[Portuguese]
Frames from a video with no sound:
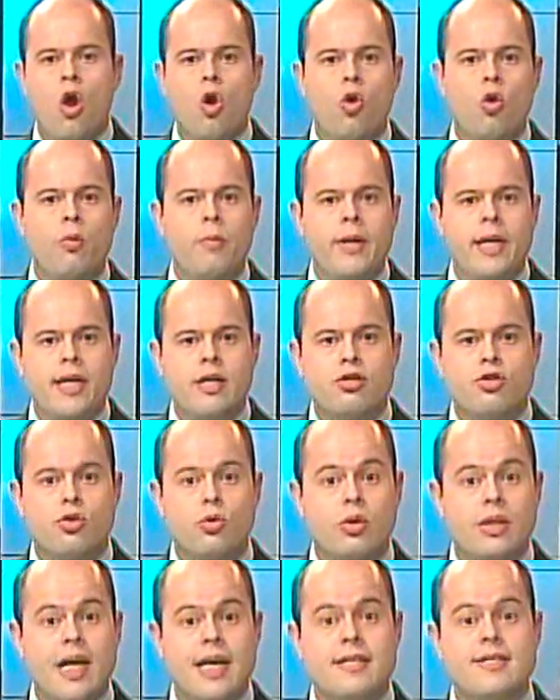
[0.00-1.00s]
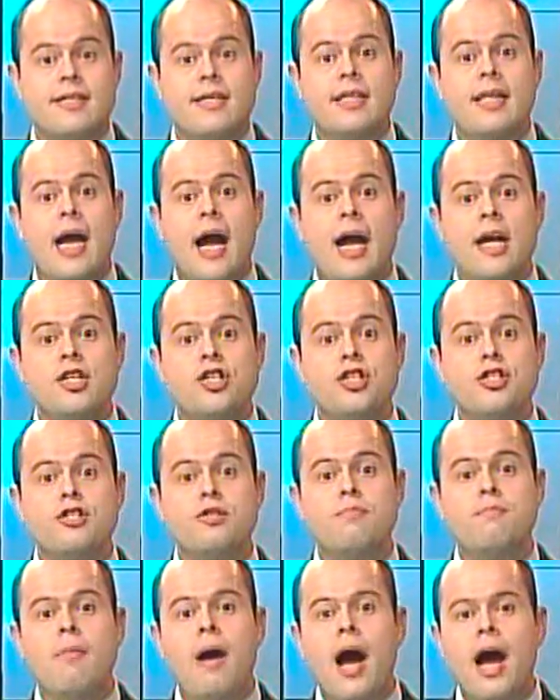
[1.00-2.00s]
O ministro das
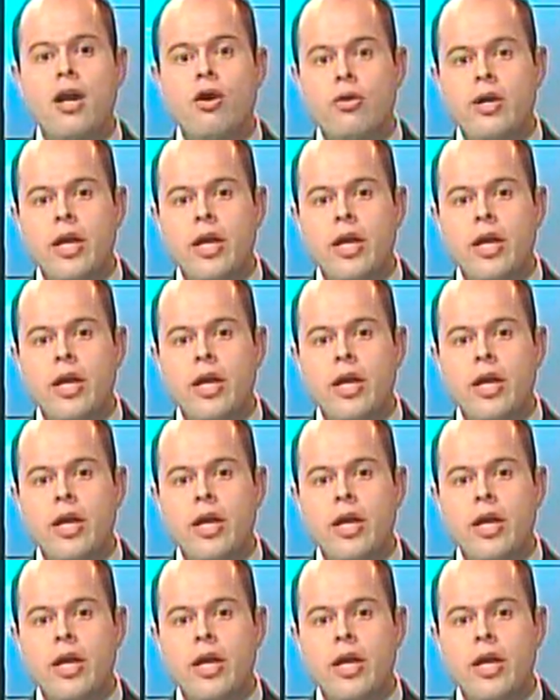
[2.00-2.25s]
Cidades, Mário